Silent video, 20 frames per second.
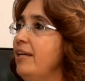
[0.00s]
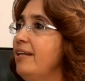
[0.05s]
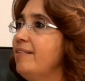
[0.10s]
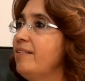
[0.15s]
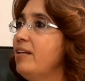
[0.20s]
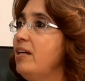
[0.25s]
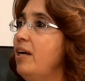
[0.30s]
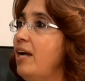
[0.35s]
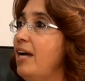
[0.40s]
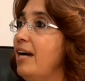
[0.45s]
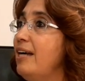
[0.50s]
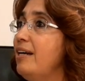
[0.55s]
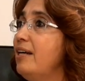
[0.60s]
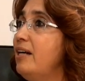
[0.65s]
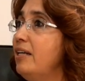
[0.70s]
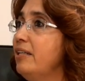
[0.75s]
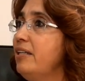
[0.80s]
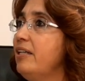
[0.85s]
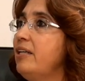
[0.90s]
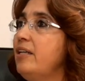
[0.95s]
ya da
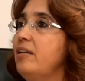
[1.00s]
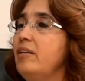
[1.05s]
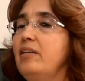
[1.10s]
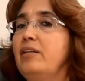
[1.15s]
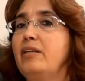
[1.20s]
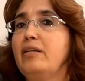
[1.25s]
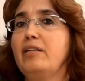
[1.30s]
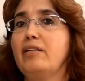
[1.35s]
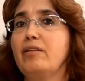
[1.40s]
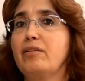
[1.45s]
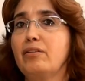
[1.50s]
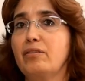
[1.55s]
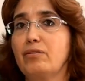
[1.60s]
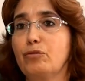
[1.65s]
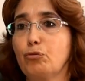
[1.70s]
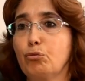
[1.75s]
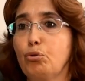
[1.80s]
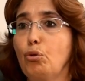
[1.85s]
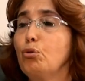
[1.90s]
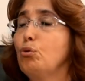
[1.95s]
herhangi e,
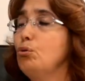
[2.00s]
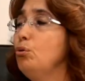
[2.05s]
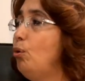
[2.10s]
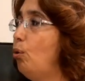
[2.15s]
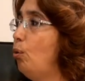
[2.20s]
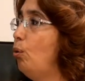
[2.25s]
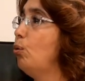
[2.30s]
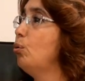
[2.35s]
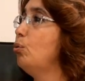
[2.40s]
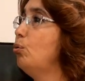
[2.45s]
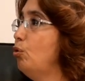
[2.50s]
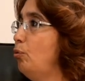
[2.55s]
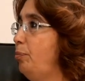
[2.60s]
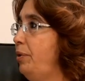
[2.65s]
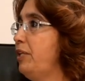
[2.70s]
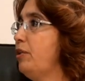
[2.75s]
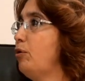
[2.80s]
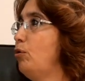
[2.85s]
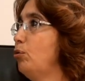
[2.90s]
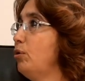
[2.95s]
sorunu olduğu
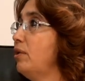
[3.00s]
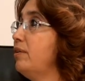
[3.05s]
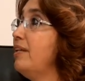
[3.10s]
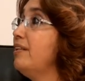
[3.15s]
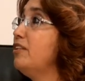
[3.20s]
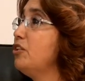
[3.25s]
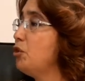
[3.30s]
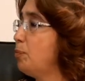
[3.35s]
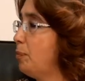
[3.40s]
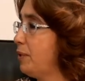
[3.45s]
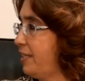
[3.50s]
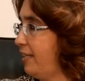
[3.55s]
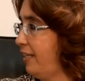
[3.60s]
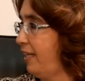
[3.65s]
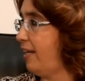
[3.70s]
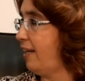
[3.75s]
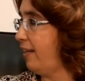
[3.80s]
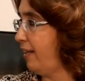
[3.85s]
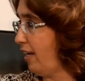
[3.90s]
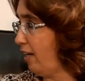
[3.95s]
bir konuda danışması
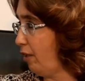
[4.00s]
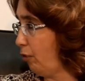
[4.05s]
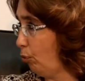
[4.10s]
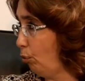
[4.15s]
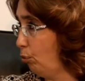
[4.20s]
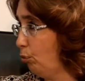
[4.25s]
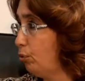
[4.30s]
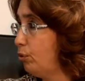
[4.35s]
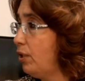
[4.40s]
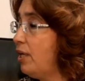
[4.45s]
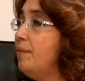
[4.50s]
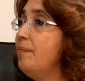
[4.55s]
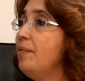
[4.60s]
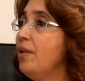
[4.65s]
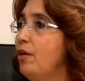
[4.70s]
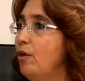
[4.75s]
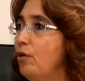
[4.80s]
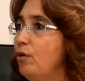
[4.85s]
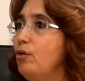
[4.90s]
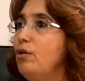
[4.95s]
gereken konuda
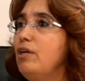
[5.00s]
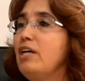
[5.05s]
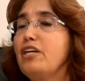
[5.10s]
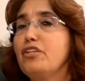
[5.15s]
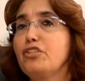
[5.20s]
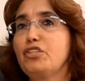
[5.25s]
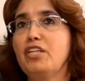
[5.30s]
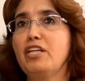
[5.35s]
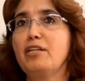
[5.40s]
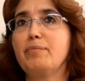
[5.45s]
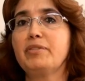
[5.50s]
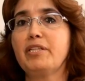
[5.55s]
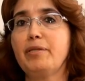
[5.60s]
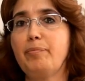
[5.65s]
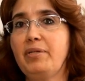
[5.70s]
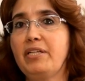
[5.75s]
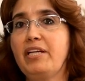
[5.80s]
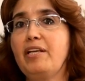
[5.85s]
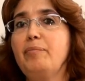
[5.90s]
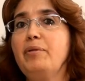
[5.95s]

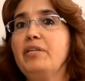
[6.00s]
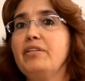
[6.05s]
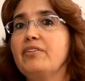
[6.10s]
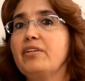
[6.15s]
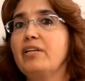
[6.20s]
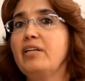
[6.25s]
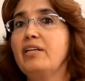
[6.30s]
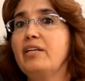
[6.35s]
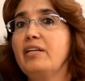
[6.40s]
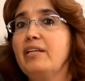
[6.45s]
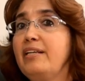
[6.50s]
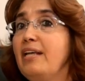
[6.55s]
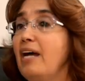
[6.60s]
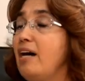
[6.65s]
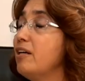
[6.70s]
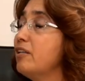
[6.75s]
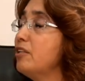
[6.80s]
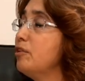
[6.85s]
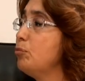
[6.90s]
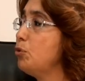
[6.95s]
öğrencilerimize birebir e,
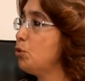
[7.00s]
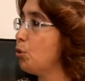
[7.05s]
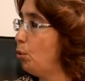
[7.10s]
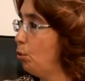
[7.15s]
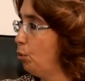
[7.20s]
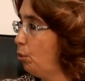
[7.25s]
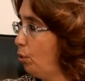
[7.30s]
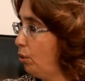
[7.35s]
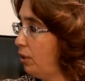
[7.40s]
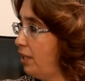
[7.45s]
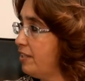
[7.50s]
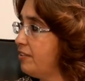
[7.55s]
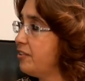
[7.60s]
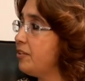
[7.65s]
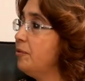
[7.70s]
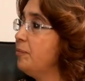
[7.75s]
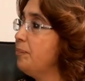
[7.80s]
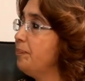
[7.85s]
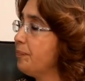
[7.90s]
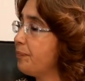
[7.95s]
yardımcı oluyorlar.
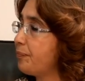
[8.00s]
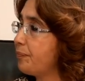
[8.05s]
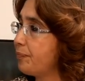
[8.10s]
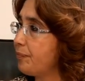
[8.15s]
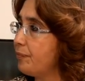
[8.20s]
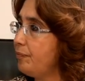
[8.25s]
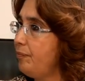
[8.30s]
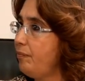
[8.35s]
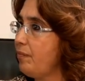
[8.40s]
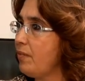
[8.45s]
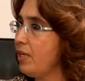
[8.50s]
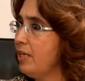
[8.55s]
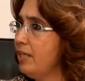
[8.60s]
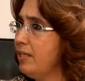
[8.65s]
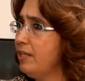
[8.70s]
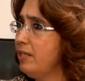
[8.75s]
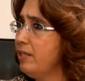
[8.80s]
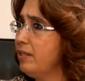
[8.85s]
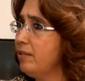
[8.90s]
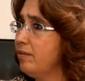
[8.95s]

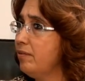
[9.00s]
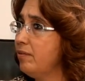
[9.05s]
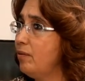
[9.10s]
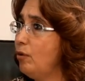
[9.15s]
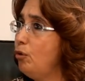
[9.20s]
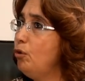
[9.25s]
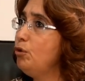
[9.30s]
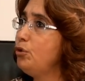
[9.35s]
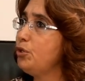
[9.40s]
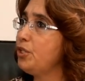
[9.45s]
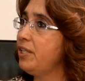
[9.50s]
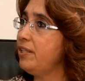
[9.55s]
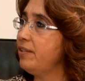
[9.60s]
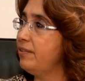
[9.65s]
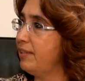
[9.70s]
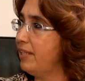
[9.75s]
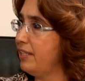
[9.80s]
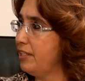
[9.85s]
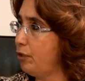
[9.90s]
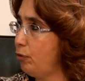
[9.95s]
Ee,
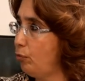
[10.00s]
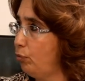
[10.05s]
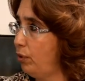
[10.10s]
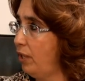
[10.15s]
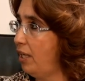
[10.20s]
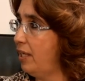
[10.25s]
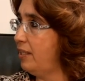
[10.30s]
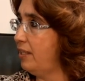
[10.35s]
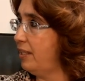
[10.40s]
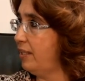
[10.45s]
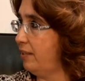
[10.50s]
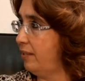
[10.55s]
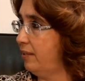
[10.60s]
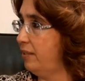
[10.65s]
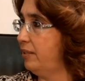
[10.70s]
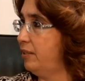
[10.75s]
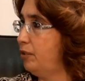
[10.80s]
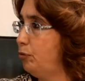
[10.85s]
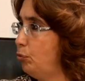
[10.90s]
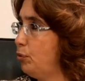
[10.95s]
önce randevularla
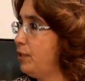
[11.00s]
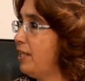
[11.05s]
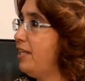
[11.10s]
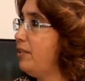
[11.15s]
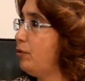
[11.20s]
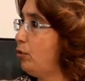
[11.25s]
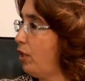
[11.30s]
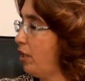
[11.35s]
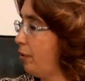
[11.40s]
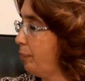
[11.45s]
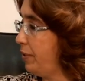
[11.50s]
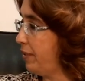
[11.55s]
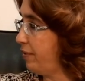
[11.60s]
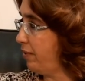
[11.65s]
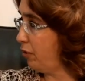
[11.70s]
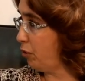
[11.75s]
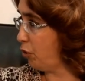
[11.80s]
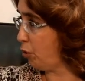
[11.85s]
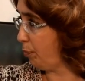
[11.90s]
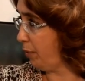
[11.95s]
e, düzenli olarak bir
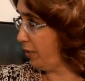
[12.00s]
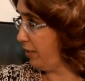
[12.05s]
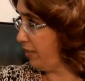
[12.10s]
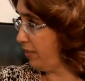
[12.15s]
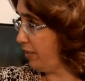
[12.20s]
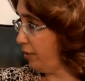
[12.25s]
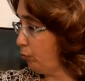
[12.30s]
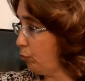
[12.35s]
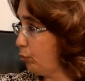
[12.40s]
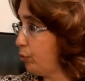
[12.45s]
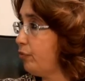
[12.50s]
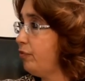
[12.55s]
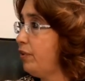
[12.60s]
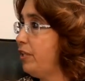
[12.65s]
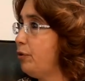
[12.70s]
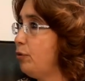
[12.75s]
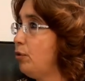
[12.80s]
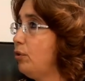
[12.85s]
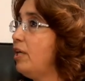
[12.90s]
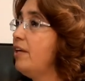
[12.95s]
tanışma randevusu
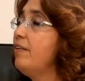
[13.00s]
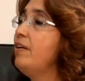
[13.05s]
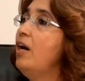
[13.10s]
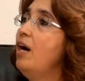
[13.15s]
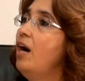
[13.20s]
veriyorlar.